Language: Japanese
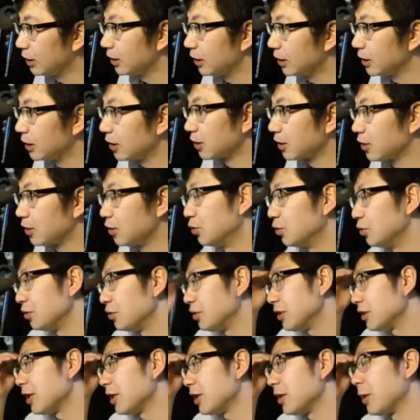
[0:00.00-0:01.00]
いや、急
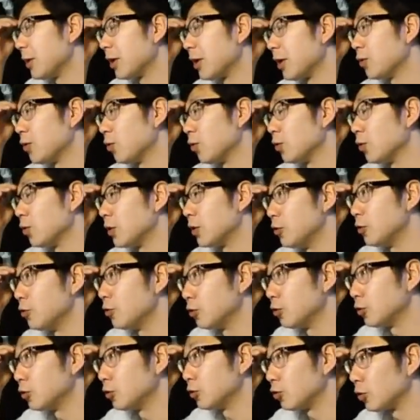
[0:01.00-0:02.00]
にさ、まあ今日
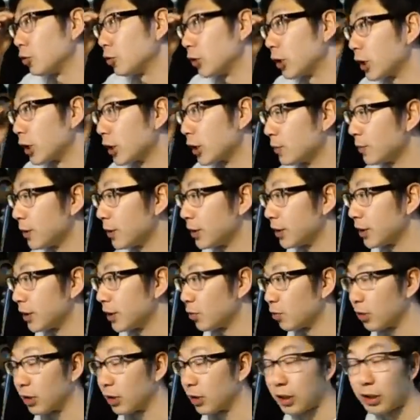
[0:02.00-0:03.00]
昼ちょっと出かける前にやろ
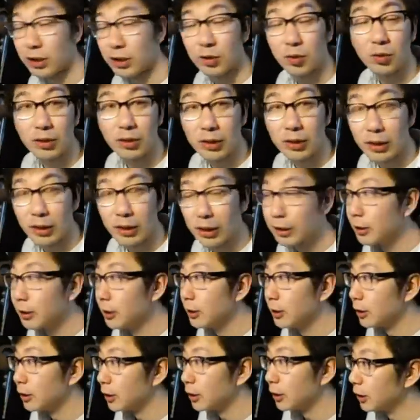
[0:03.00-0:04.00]
うかなと思って。
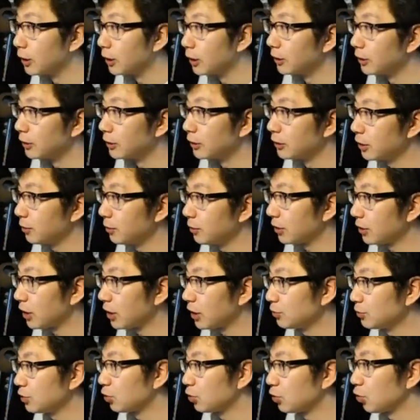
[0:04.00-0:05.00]
で、まあ
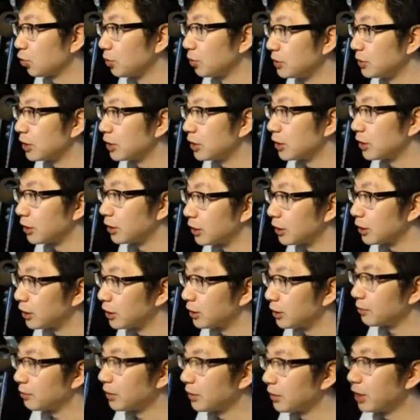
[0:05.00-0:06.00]
タイムシフトとか見てたんで、
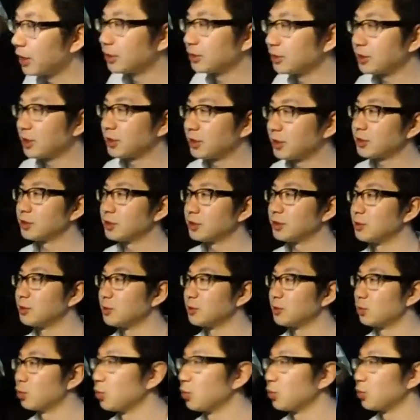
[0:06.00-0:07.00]
まあ林ライス
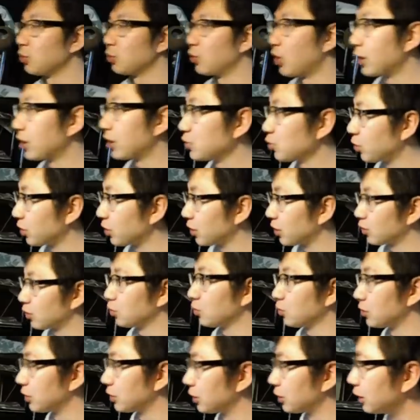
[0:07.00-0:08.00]
のことも話そうかなと
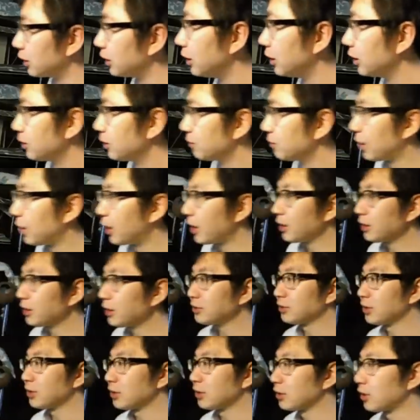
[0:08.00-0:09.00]
思って。まあ話
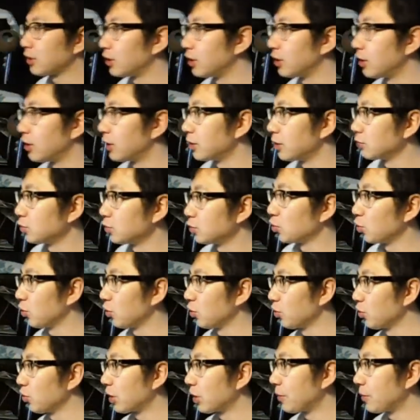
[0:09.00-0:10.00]
すんだったら、ちょっと俺
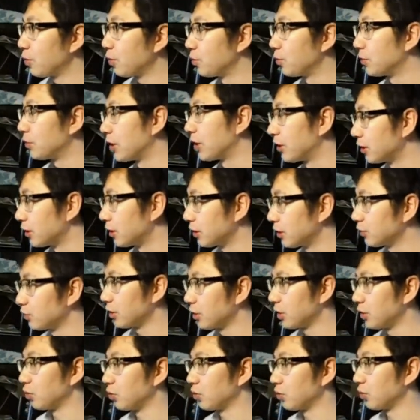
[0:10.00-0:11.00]
も食べようみたいなね、ぐ
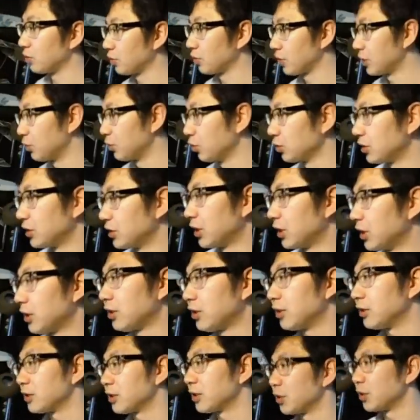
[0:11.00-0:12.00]
らいの気持ちになった
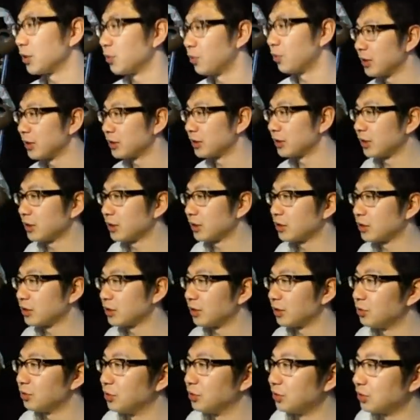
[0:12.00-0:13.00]
んですけども、林ライスが
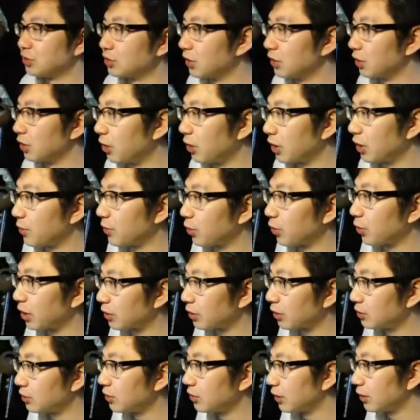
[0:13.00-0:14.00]
急に作れるわけもな
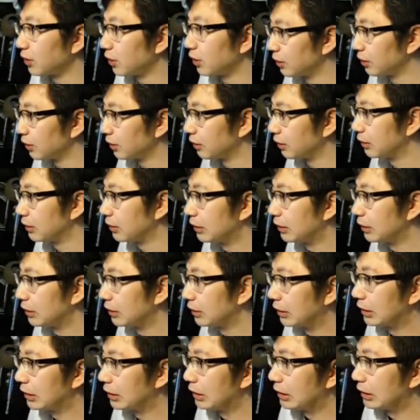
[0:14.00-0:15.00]
く。は
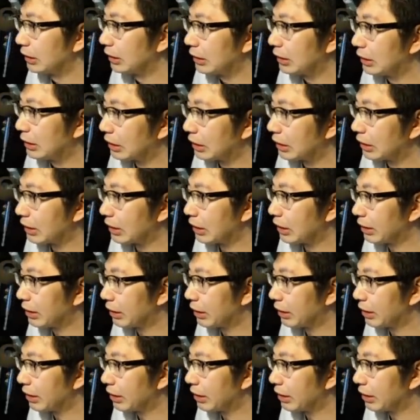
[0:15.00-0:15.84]
い。いやいやいや。